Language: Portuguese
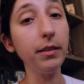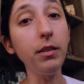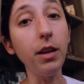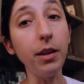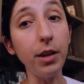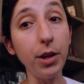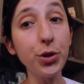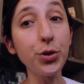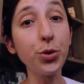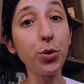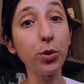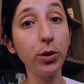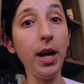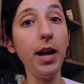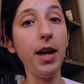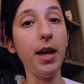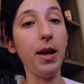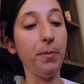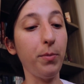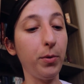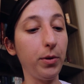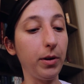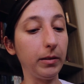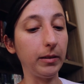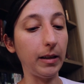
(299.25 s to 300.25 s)
característico da
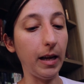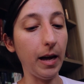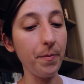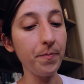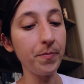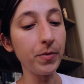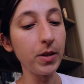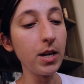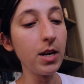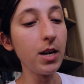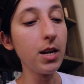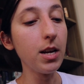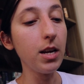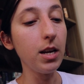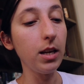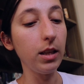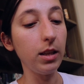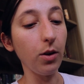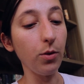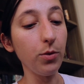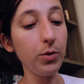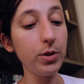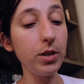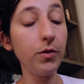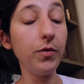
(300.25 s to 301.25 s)
época, tá?
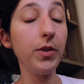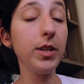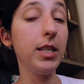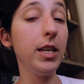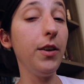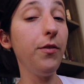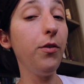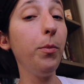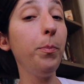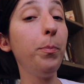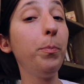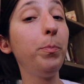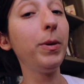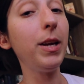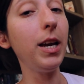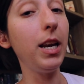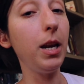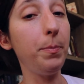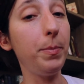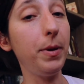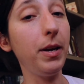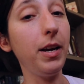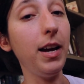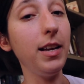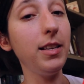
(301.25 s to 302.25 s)
Então, se você for
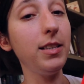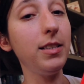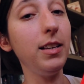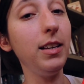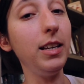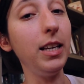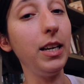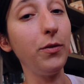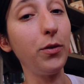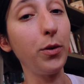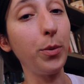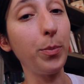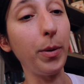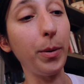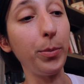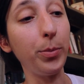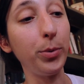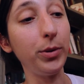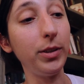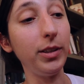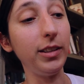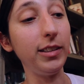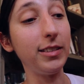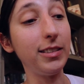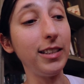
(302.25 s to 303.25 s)
querer pegar esse livro para
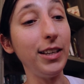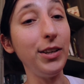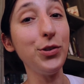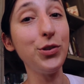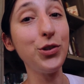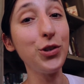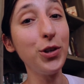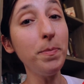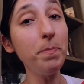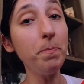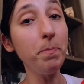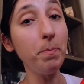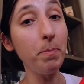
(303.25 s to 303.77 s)
poder sentir